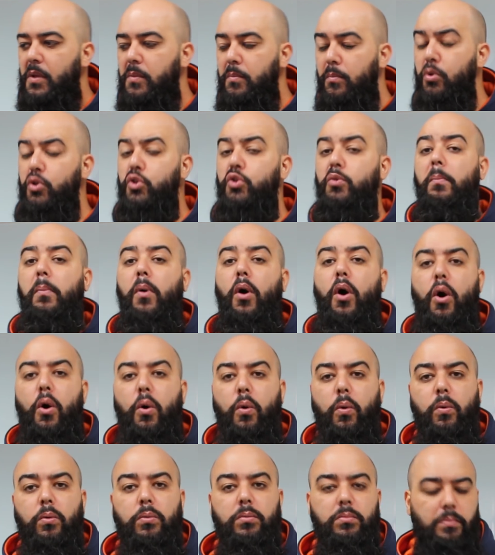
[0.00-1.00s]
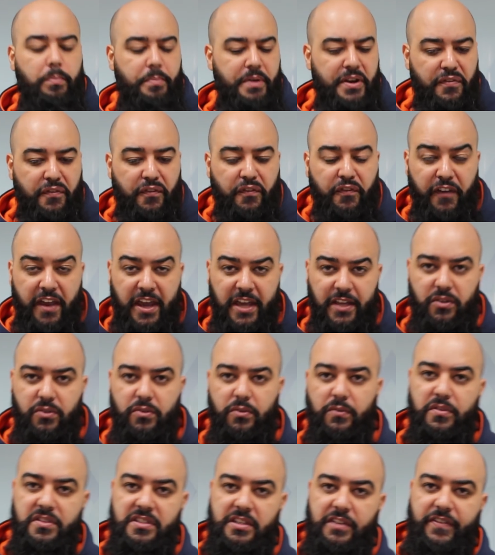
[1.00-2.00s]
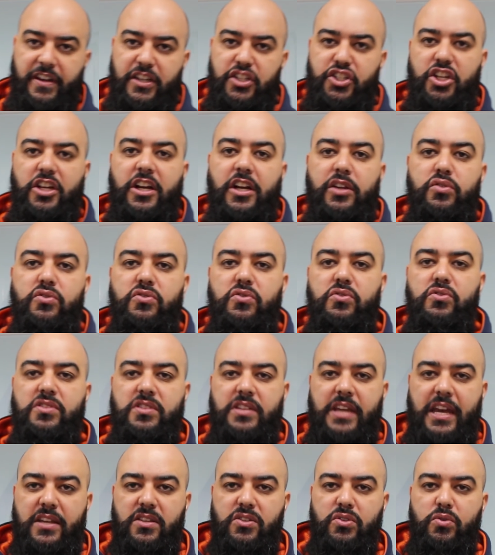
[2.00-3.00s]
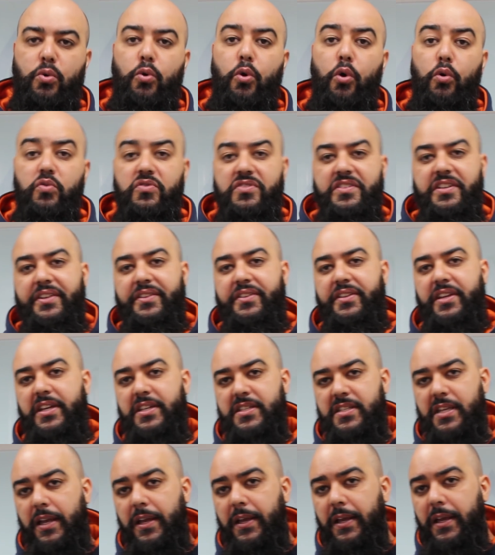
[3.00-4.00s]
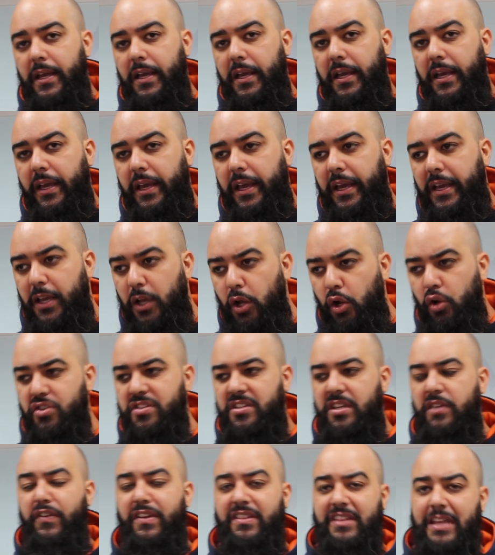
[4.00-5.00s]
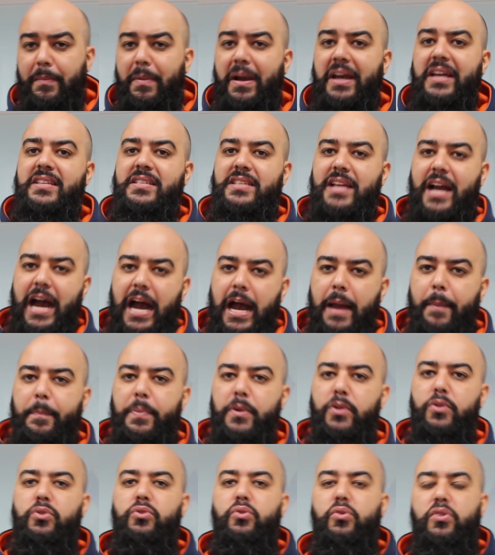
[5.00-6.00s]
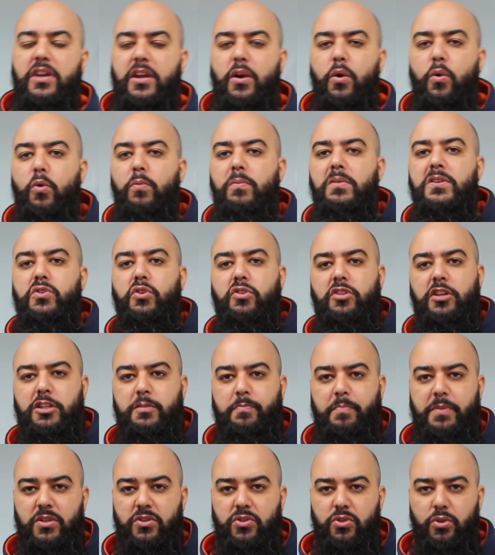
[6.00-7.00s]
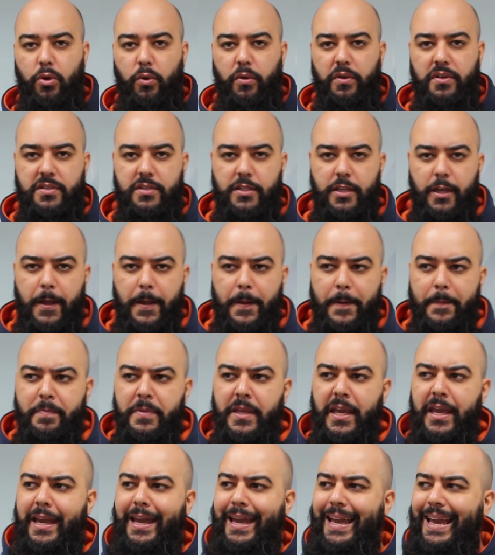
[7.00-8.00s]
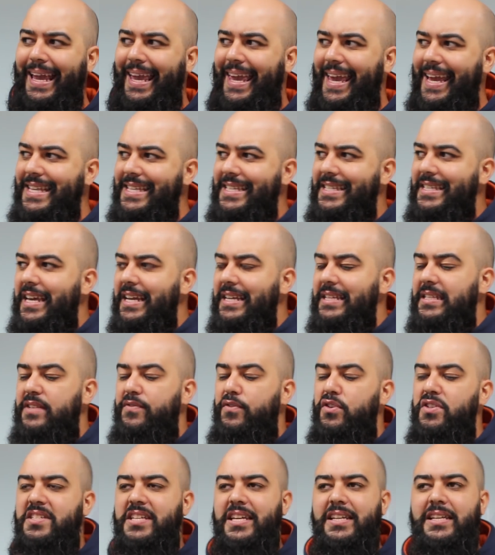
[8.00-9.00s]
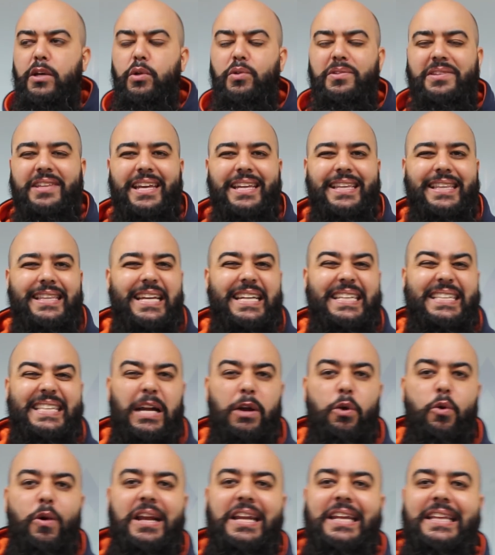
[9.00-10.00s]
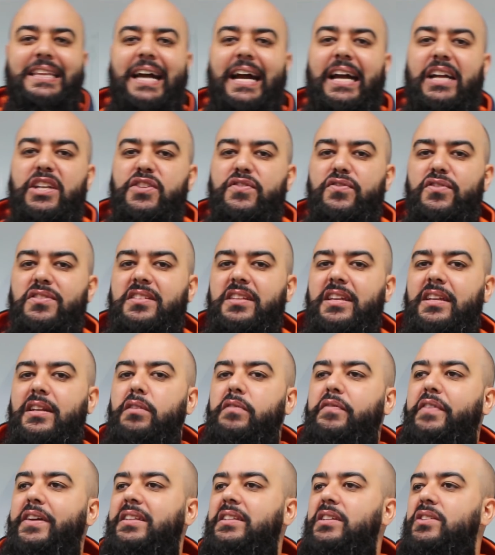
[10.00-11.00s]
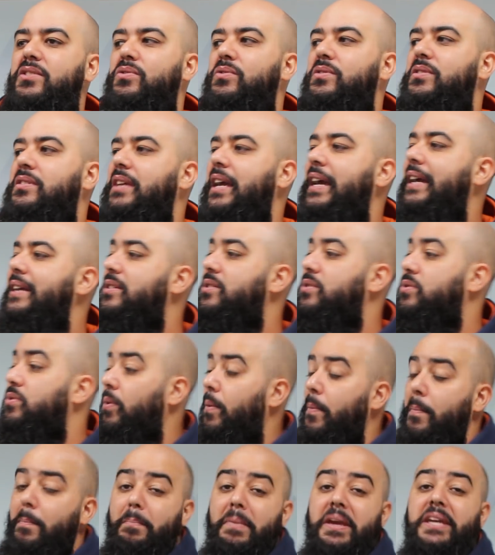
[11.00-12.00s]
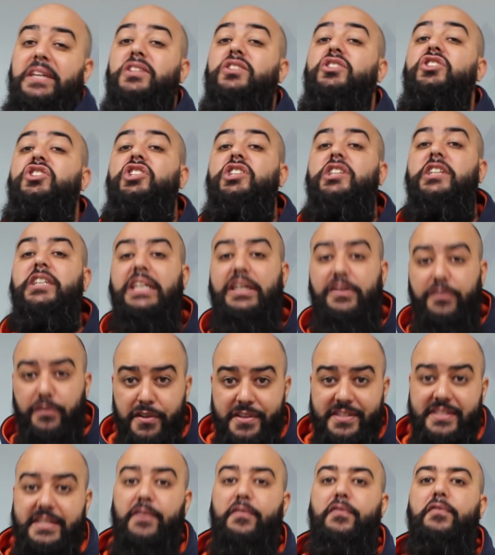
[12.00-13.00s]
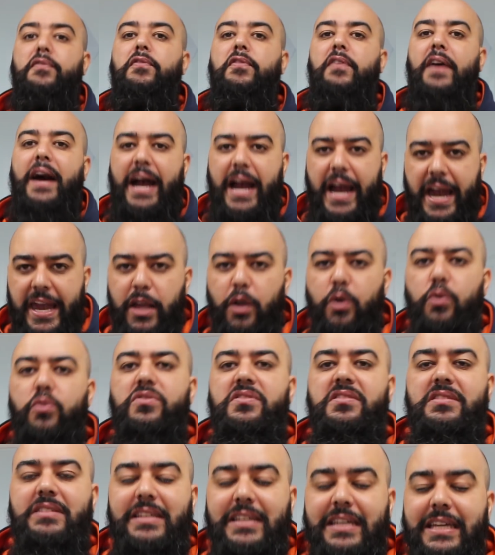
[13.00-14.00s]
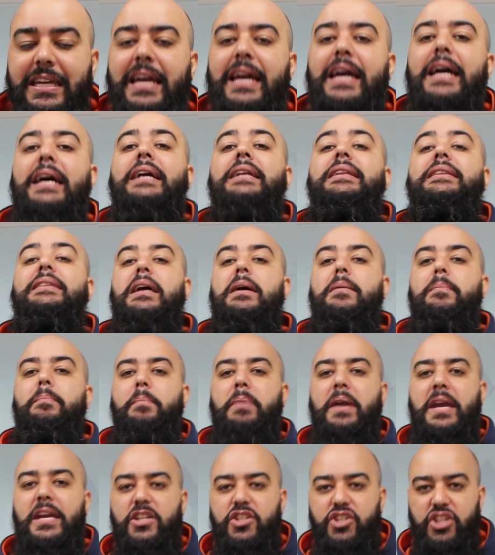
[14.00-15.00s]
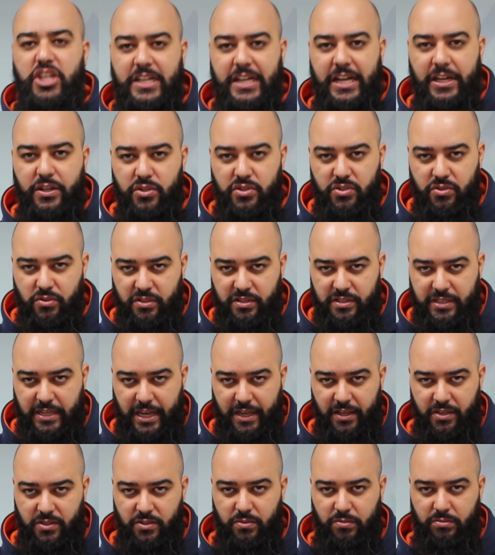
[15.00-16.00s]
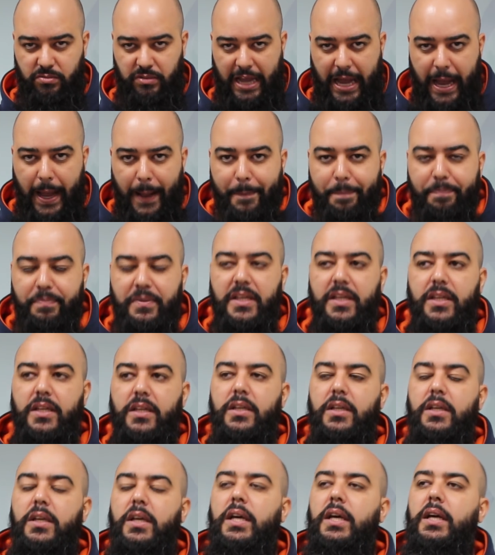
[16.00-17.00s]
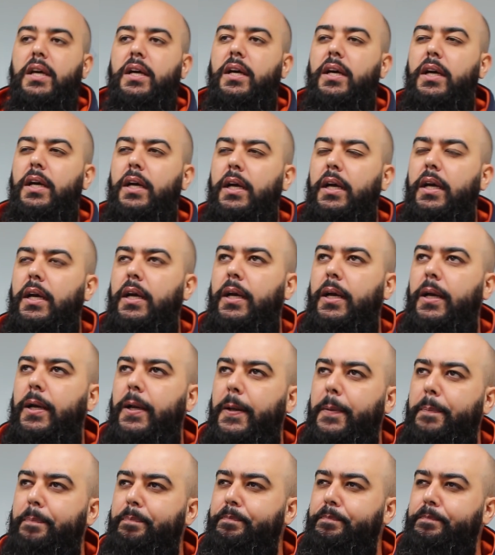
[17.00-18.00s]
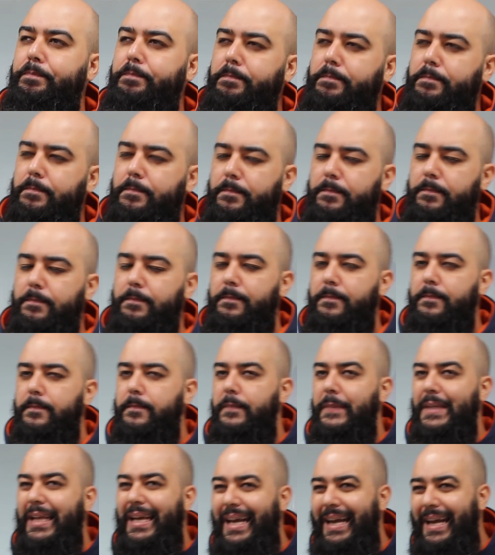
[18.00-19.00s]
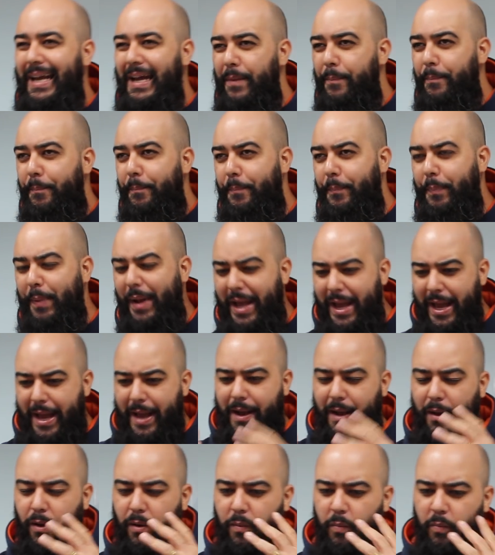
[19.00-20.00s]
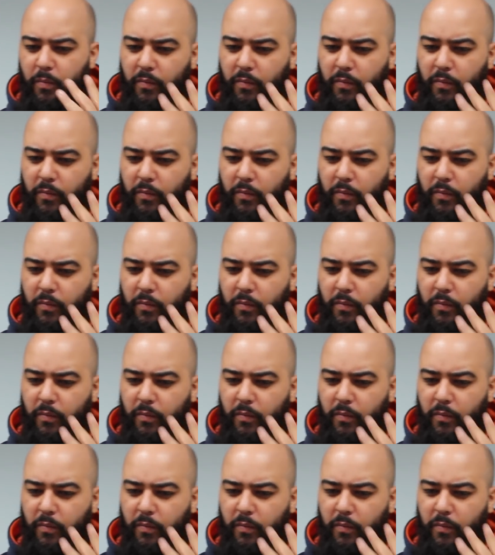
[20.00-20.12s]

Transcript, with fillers: muito bom, perfeito, você vai chegar no sucesso com certeza, inclusive até mais rápido do que algumas outras pessoas. Quer dizer que se você não tem tanta qualidade, você não vai ter sucesso? Mentira, você vai conseguir também chegar no sucesso, tá? Uh, eh, Para